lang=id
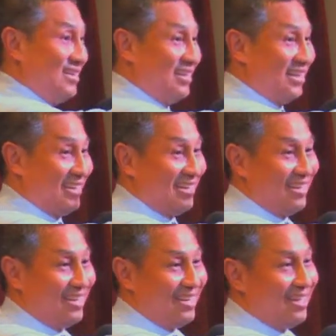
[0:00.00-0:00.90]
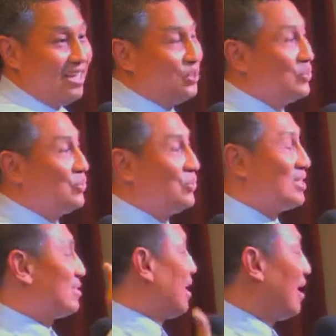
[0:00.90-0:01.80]
ya Itu
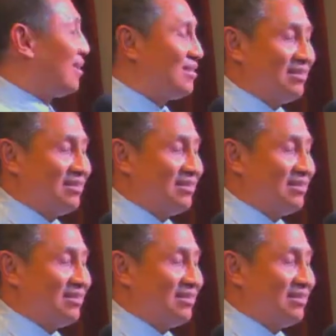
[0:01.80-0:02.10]
sangat